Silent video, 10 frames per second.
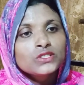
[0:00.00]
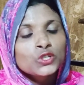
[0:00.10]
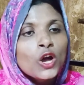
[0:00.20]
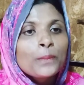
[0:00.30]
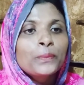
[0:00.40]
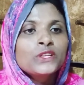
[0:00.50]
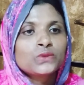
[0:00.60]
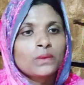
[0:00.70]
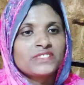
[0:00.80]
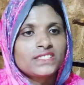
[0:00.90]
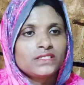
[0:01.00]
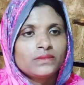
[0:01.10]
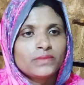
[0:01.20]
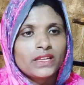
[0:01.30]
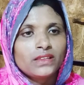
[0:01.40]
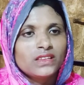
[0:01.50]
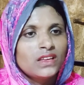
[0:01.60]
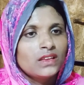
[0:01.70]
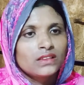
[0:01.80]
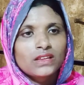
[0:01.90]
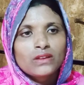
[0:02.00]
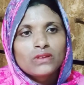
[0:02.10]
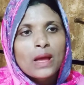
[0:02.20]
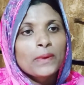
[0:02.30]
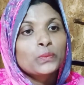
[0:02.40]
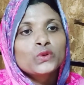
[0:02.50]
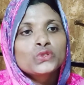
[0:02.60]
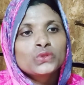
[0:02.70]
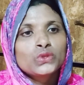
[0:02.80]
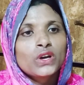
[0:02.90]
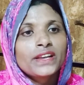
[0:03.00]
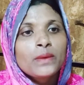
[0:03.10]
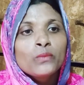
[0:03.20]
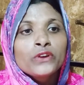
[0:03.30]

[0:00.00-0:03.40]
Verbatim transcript: সব কিছু আমি চিনি ভাই কারণ আমার পছন্দ হয় না